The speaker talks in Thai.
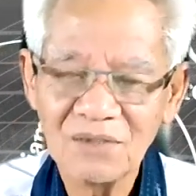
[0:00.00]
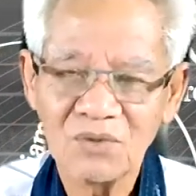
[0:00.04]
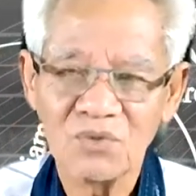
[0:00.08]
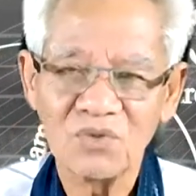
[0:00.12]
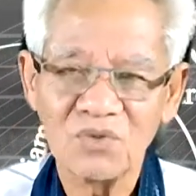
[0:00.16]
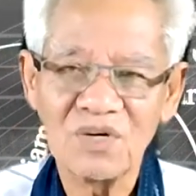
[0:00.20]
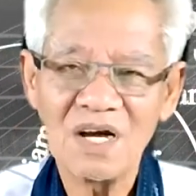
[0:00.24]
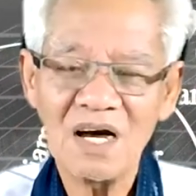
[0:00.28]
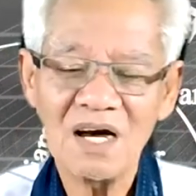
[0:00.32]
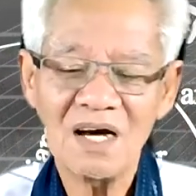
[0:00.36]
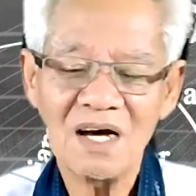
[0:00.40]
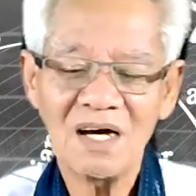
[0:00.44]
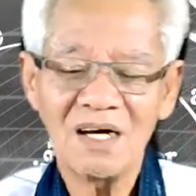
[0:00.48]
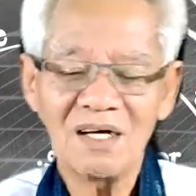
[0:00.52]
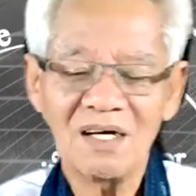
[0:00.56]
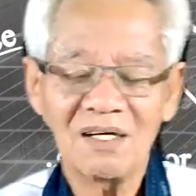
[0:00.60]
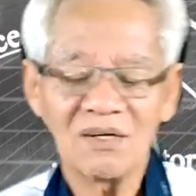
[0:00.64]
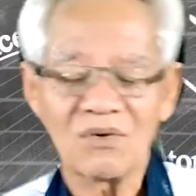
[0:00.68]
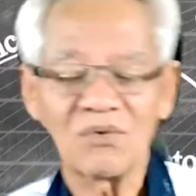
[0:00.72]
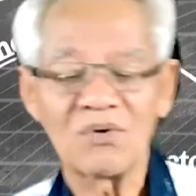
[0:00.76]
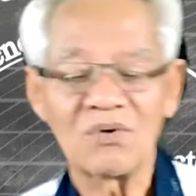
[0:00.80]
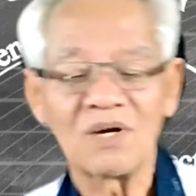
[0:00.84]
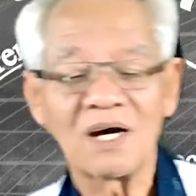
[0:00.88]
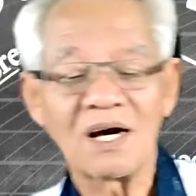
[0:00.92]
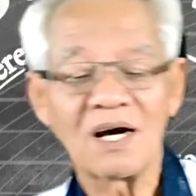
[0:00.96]
คุณน้า
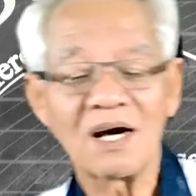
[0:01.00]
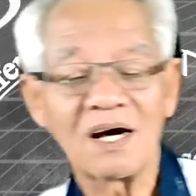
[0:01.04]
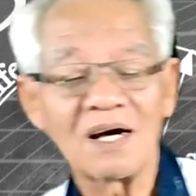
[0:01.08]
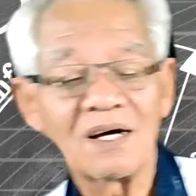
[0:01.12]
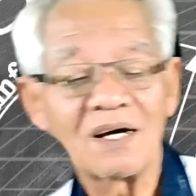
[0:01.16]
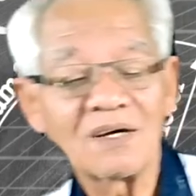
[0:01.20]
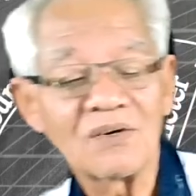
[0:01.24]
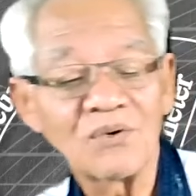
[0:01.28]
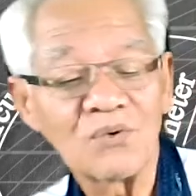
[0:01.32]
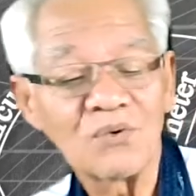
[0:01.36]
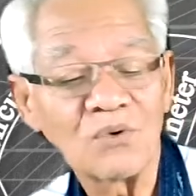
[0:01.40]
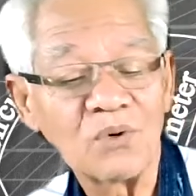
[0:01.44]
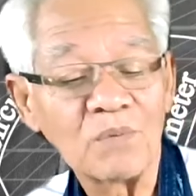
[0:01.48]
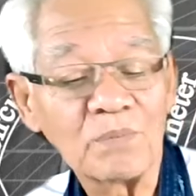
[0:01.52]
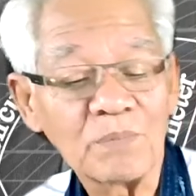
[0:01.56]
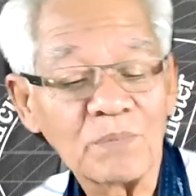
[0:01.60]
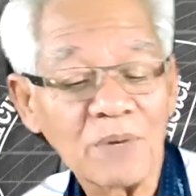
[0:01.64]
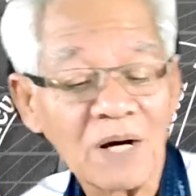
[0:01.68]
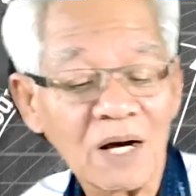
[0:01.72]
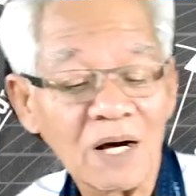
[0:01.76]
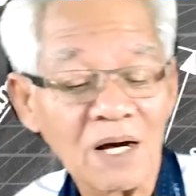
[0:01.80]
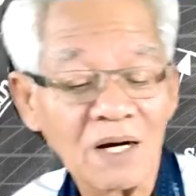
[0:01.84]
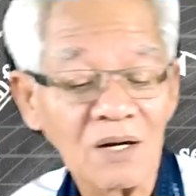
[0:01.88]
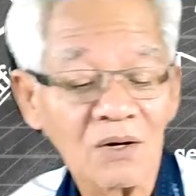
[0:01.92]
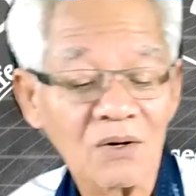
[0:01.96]
คุณอาคุณ
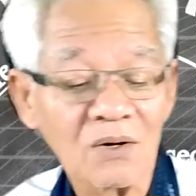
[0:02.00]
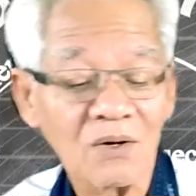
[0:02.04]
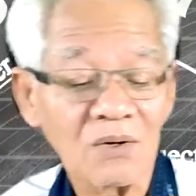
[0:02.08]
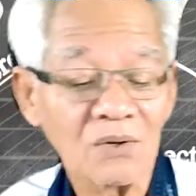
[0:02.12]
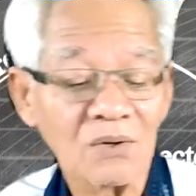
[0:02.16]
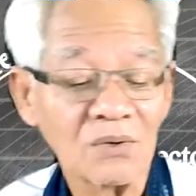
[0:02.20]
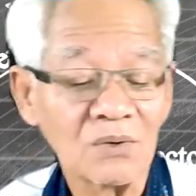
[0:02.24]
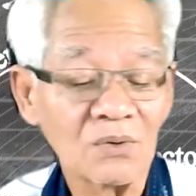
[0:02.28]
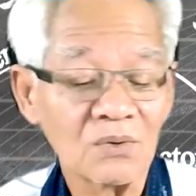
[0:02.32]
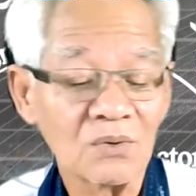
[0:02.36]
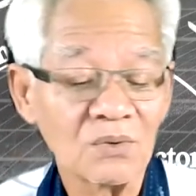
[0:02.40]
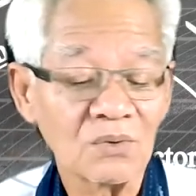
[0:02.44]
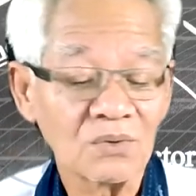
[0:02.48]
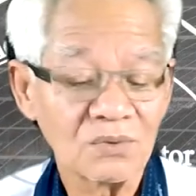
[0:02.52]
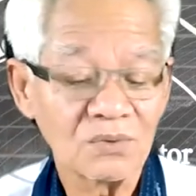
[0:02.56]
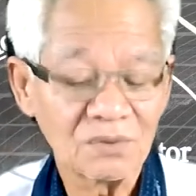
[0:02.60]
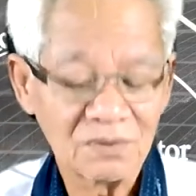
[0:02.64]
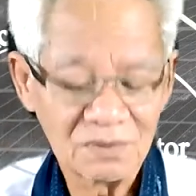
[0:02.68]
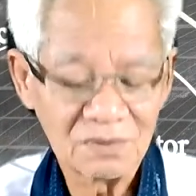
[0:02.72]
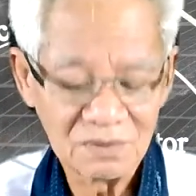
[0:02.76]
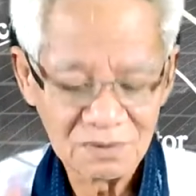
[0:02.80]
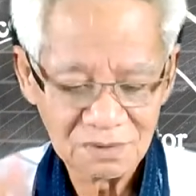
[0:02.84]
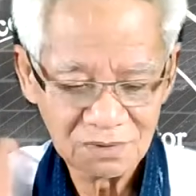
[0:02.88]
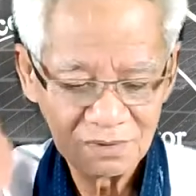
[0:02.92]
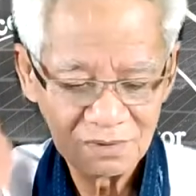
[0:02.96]
ป้าแล้วก็คุณลุง
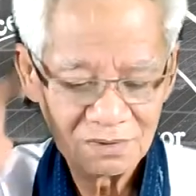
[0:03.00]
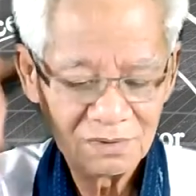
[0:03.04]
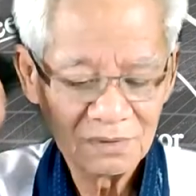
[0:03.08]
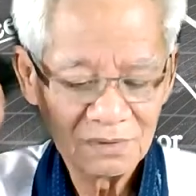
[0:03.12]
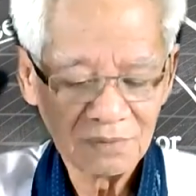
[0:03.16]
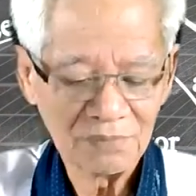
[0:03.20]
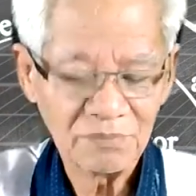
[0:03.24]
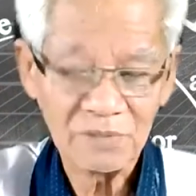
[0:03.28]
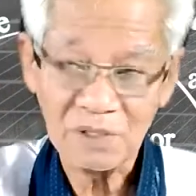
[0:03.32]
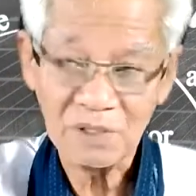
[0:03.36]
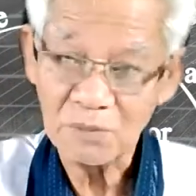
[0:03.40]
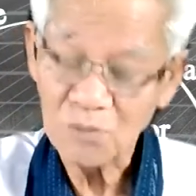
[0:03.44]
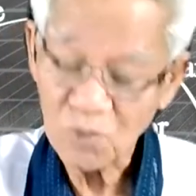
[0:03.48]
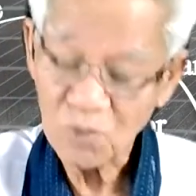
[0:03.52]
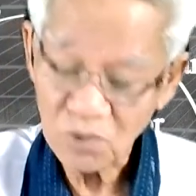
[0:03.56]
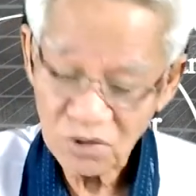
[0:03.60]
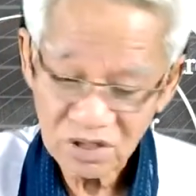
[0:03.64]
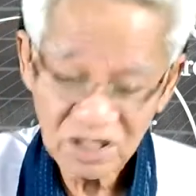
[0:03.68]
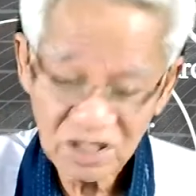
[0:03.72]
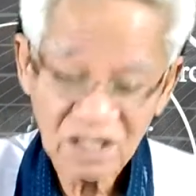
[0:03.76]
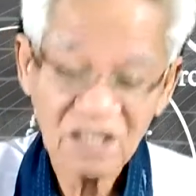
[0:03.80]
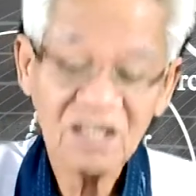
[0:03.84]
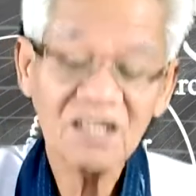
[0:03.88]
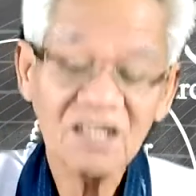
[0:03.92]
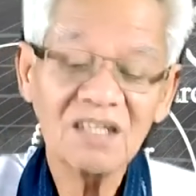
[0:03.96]
มีบุญ
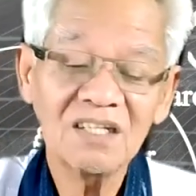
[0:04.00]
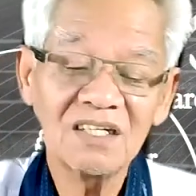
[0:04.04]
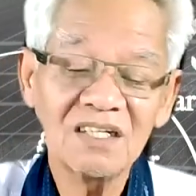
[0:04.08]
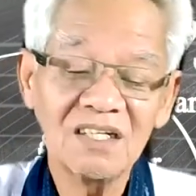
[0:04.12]
นะ